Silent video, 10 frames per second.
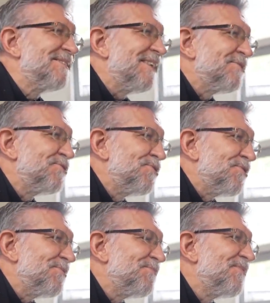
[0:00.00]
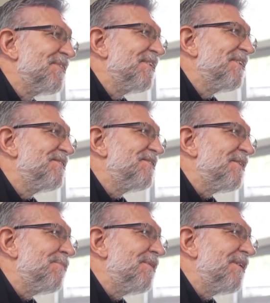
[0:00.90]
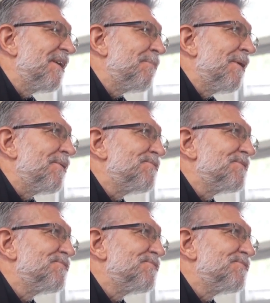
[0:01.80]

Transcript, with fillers: Santo, tell me about